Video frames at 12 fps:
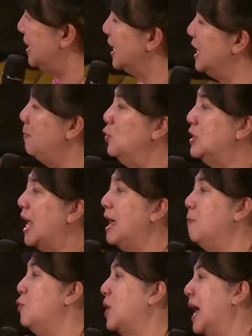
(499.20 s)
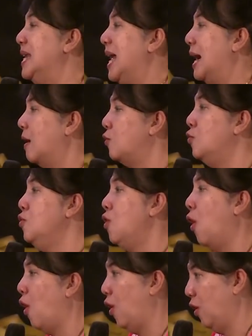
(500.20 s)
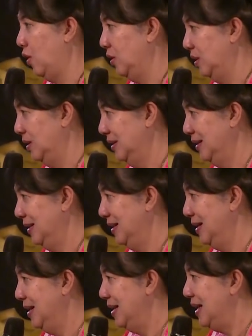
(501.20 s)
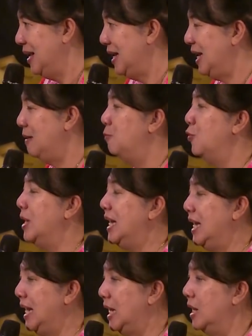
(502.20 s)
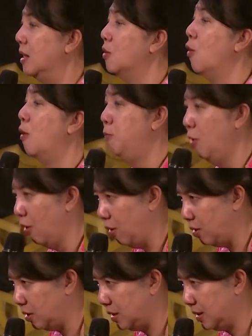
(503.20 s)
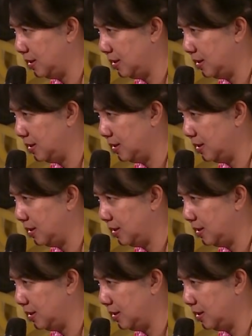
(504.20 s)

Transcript: Jadi ibu saya bukannya kuno, ibu Iin goblok.